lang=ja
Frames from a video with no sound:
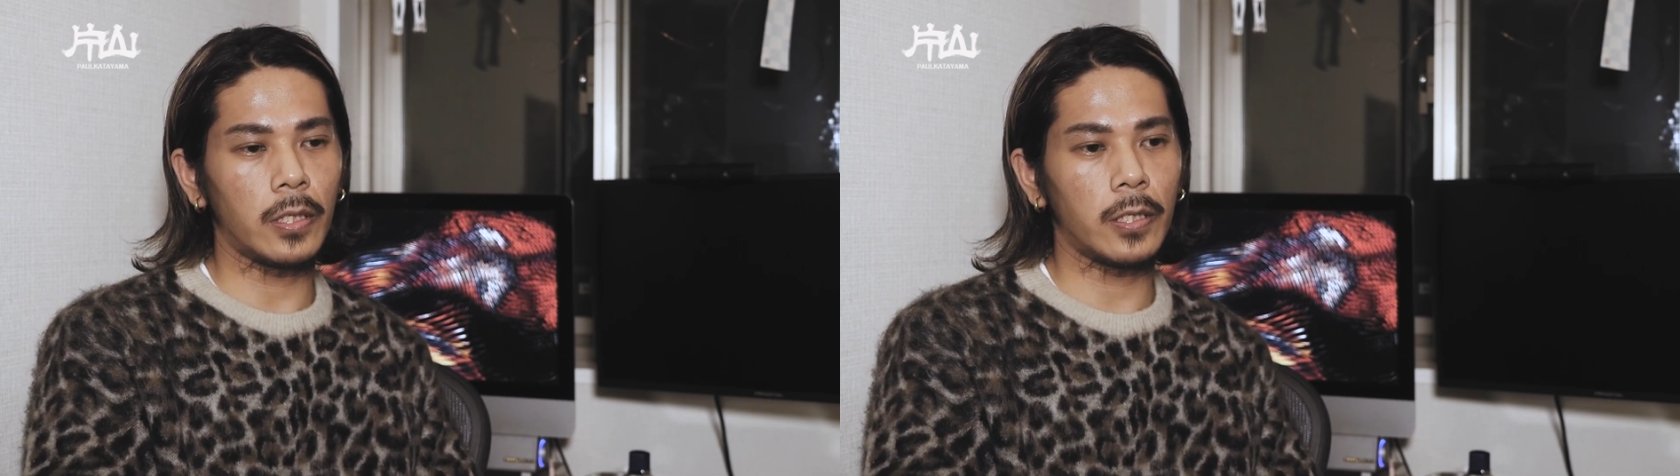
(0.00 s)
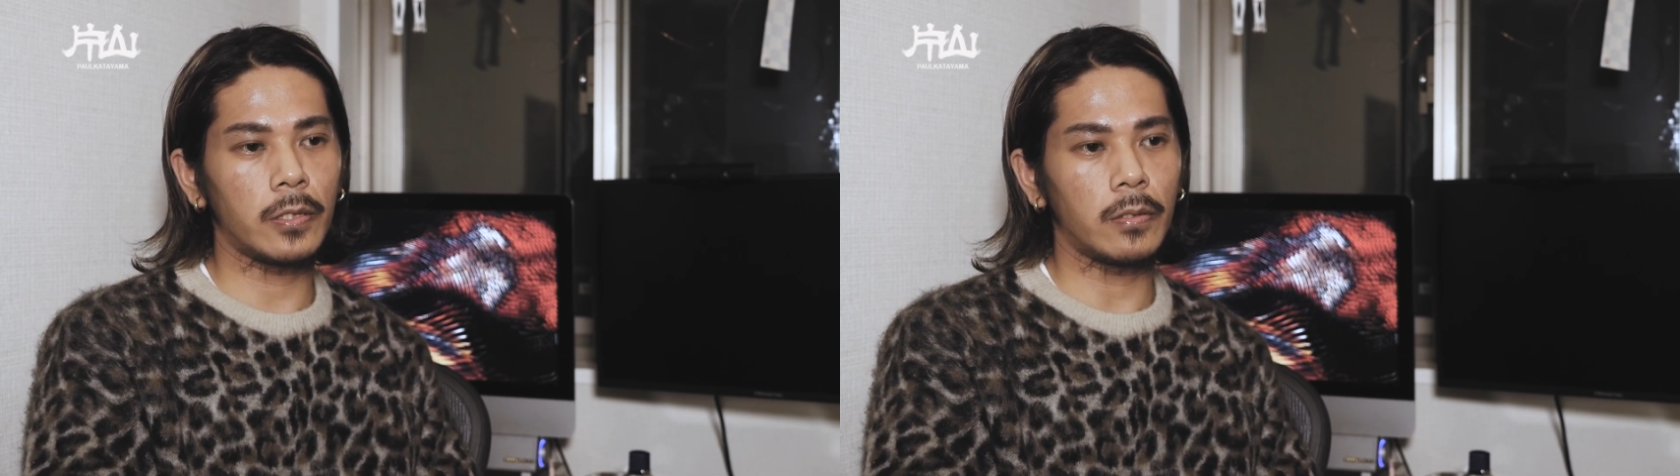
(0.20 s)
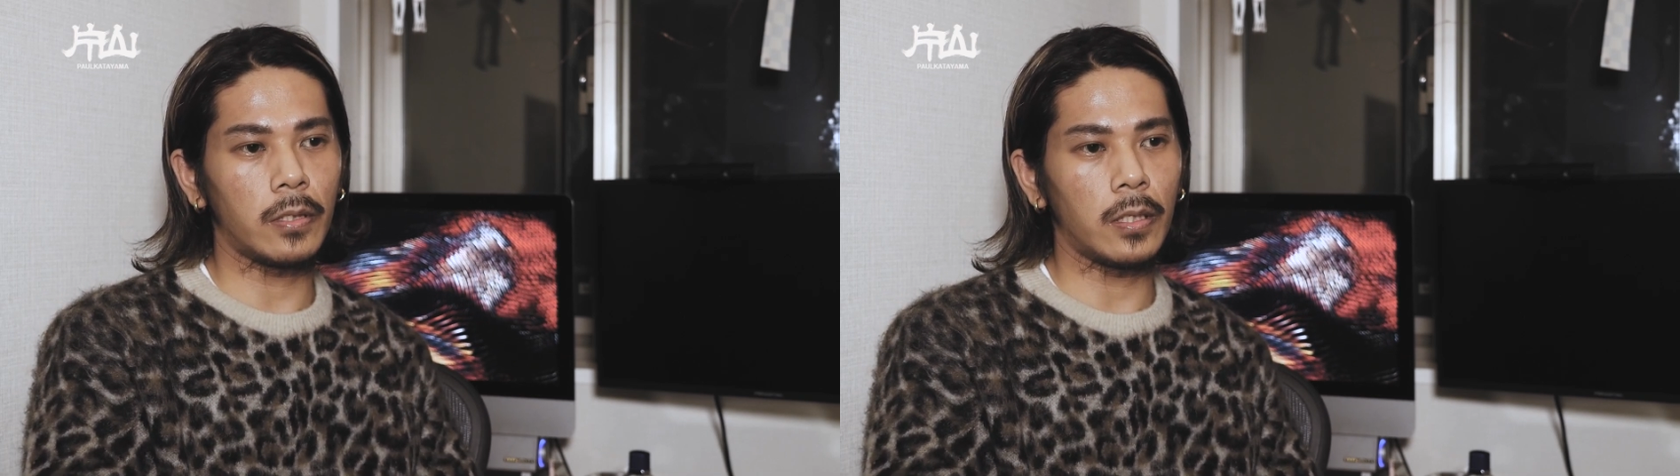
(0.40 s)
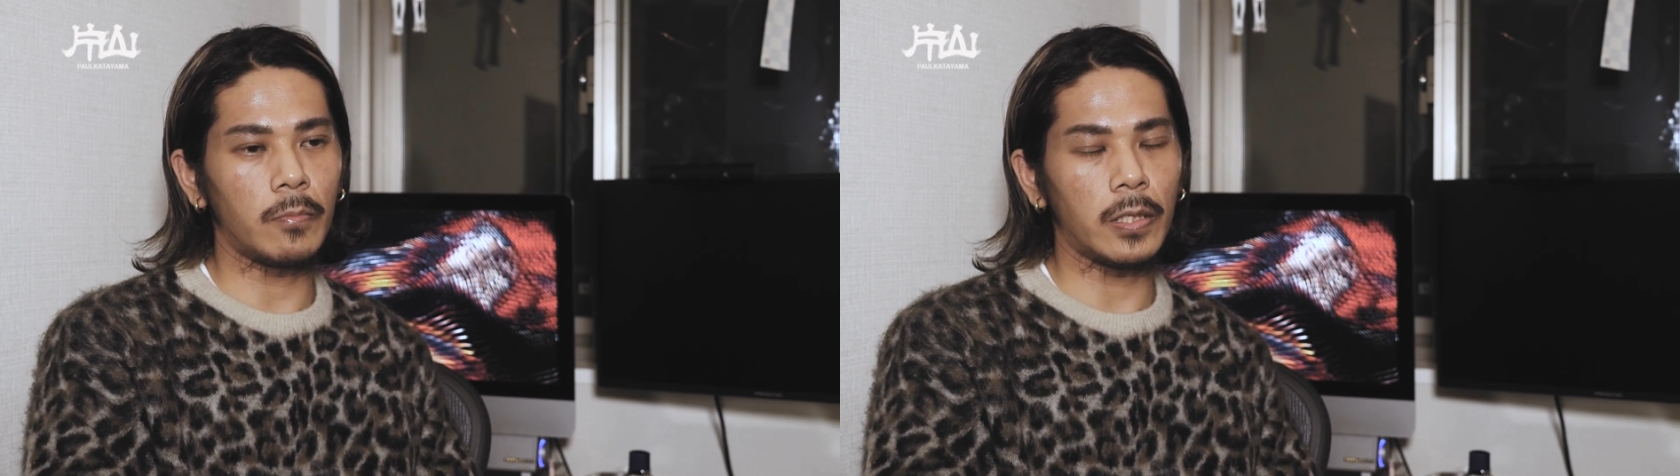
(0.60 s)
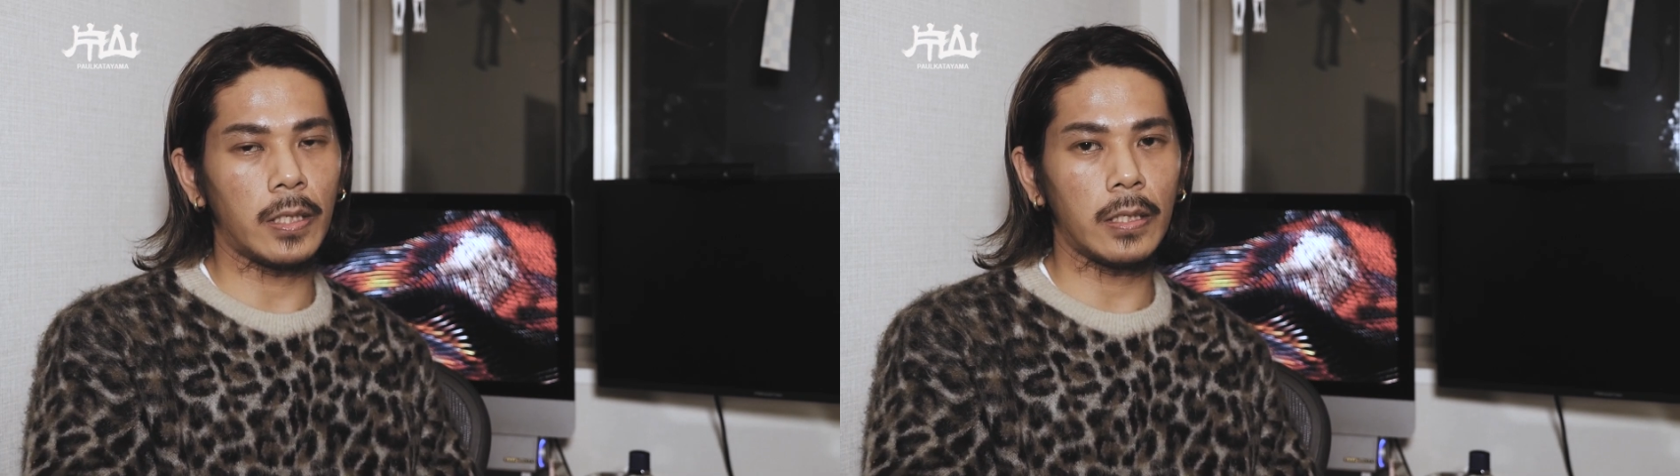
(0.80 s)
らいらしくて
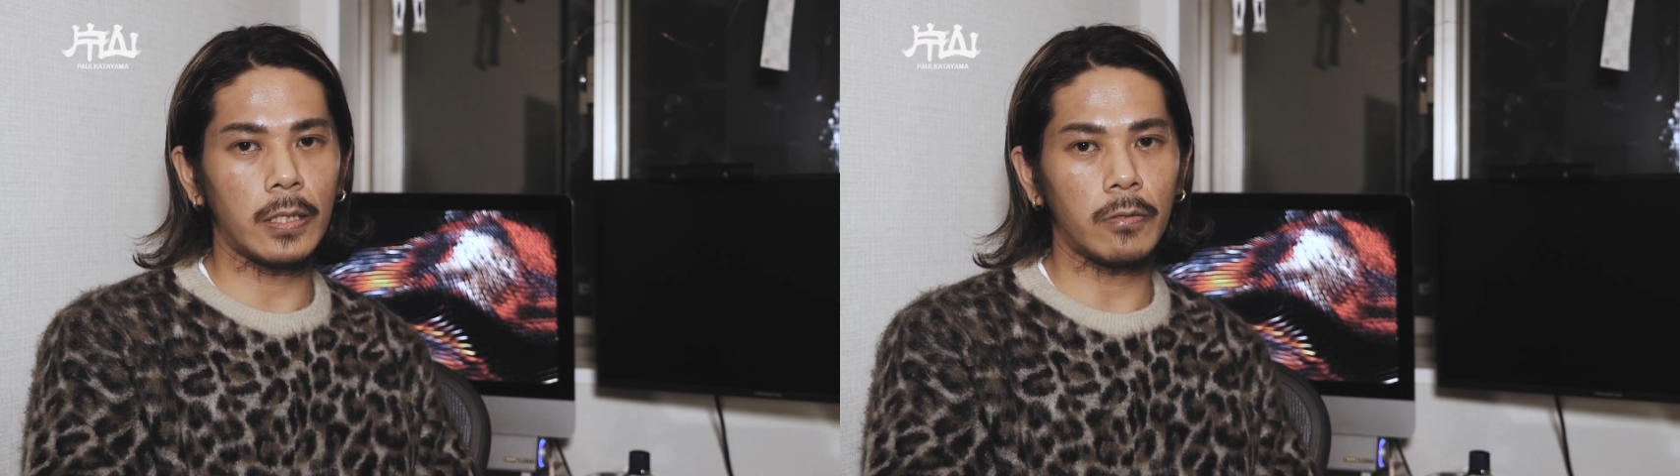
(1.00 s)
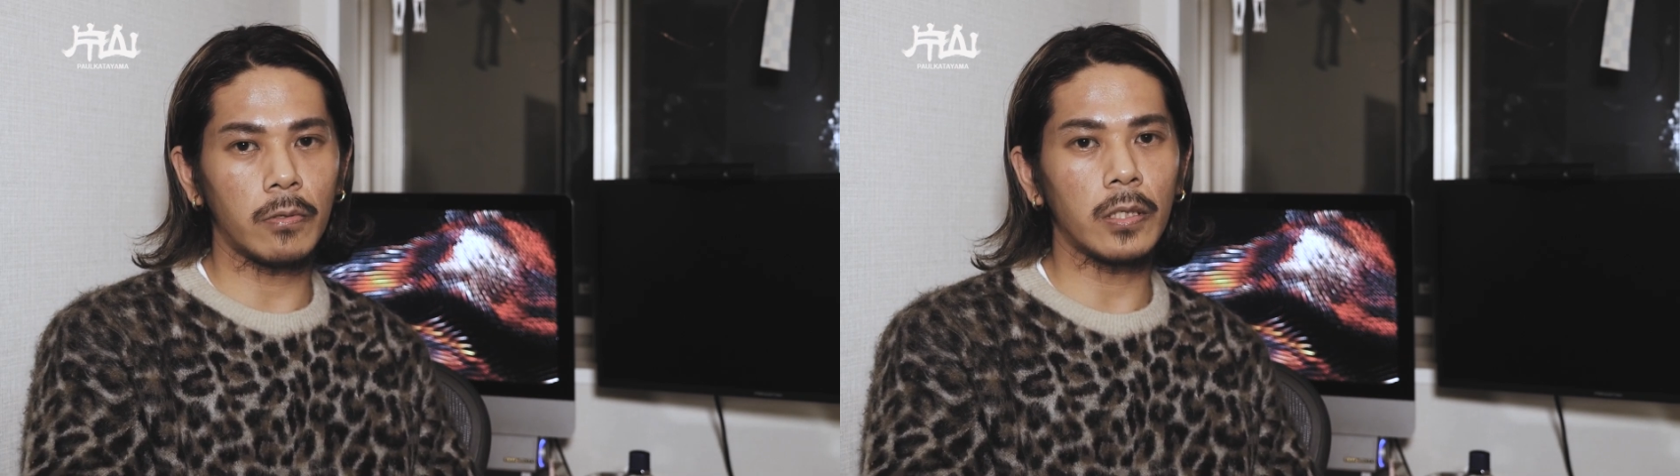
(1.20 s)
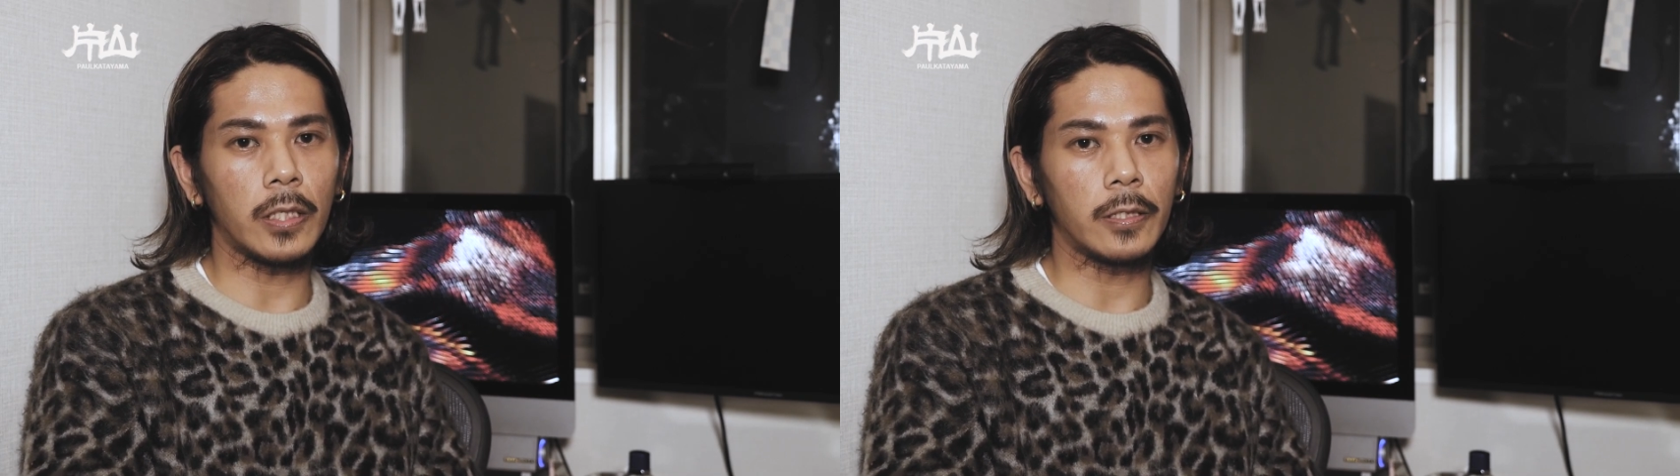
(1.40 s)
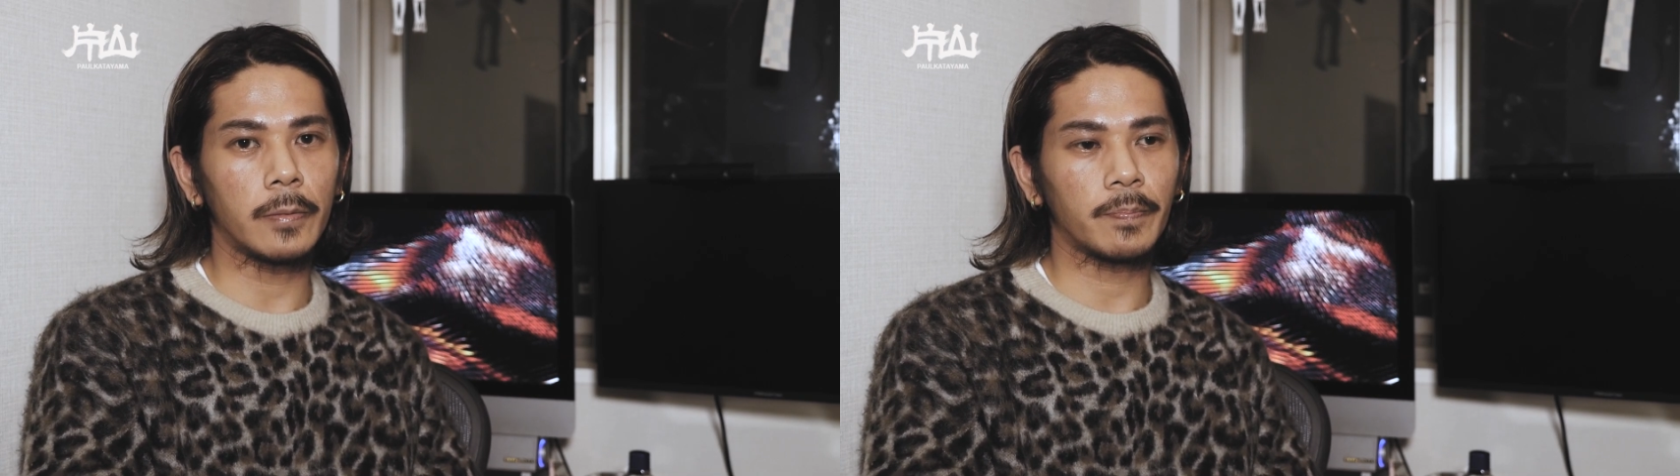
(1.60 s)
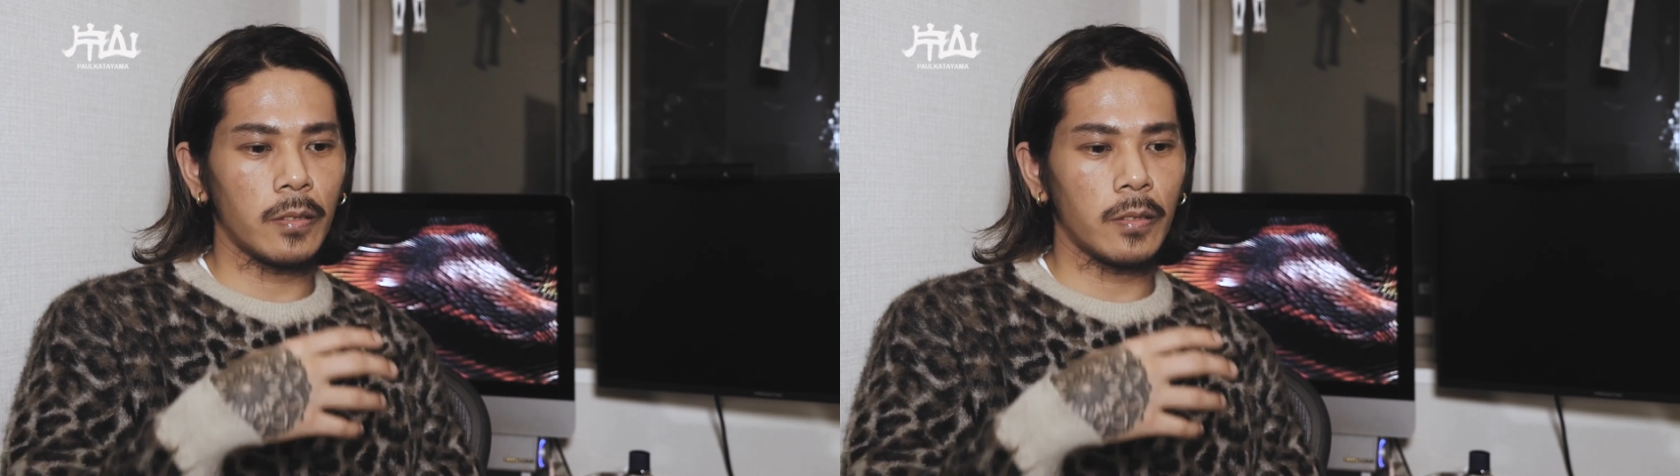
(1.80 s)
もうなかなか掘れないって